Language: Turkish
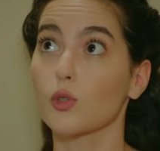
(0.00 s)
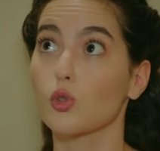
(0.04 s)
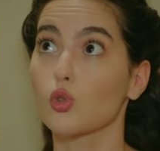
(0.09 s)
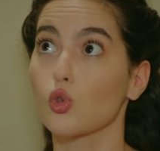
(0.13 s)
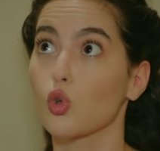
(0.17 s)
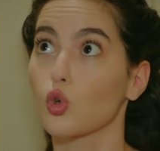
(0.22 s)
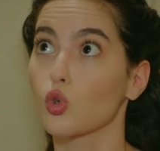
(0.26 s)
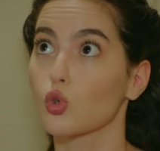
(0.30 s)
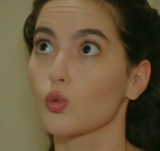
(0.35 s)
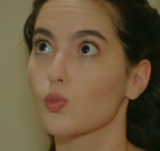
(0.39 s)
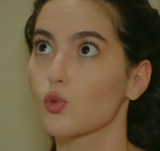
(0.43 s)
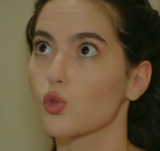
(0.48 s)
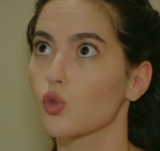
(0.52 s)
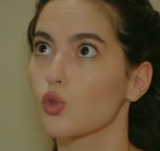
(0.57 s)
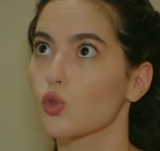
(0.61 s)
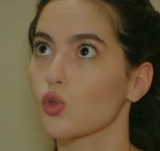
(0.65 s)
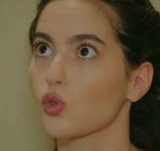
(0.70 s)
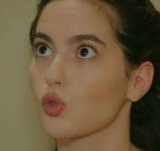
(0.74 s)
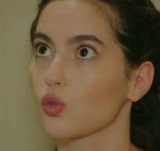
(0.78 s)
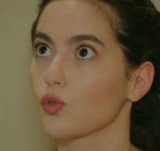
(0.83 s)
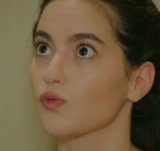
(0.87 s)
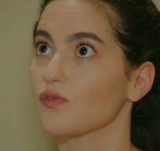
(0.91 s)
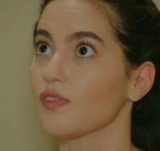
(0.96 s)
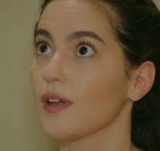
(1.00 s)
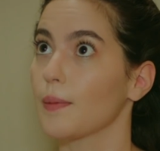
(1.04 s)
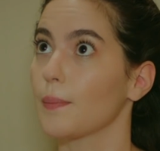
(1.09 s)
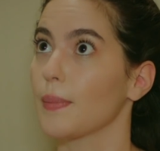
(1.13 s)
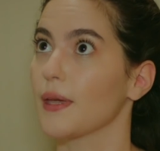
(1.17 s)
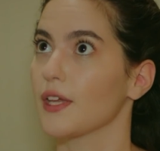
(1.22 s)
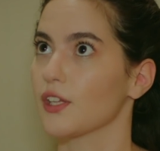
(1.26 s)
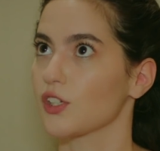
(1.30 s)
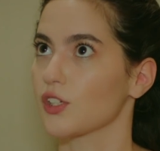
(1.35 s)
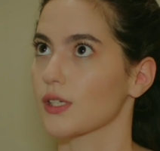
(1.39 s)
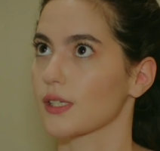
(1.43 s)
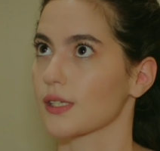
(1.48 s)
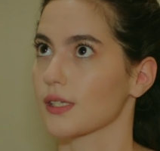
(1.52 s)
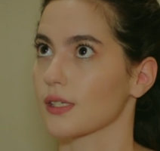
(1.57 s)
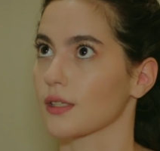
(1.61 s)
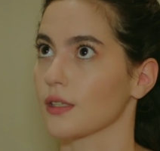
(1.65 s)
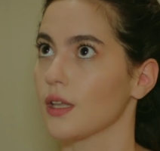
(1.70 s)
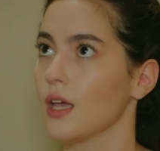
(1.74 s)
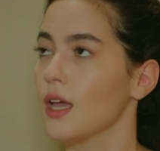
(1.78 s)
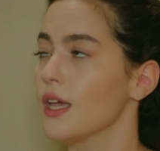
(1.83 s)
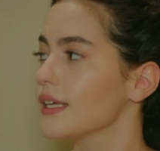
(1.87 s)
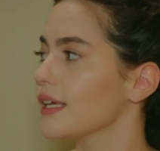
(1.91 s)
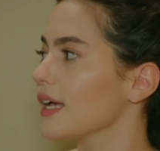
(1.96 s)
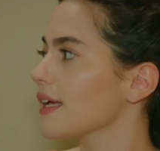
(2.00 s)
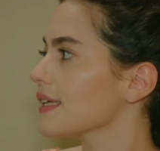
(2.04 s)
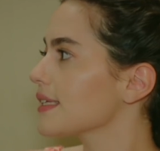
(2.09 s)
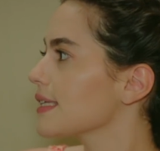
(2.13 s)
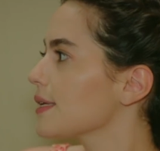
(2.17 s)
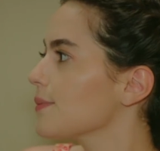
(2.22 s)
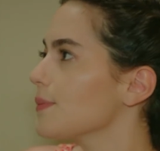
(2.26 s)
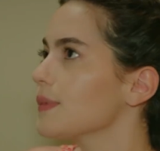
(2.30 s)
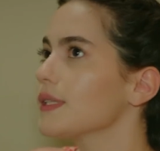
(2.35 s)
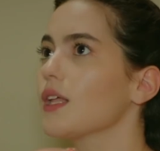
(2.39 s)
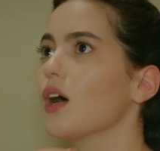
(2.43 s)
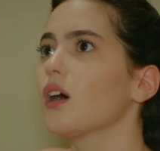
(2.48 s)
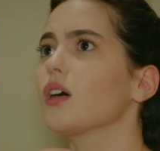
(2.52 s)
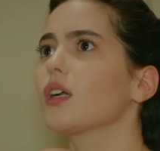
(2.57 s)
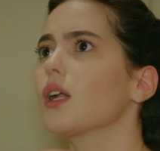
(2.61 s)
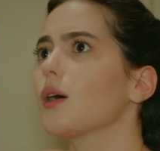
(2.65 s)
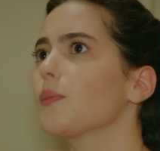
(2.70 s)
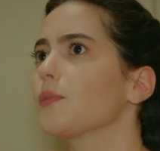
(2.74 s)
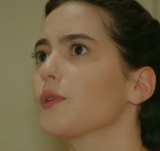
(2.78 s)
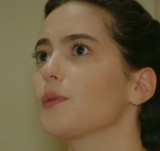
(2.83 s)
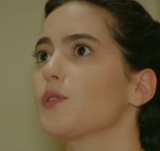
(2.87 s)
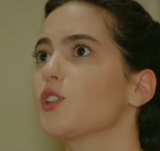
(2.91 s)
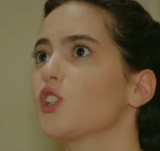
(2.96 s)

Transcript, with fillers: sorumsuzsun ve bencilsin. Yasemin'le aramda bir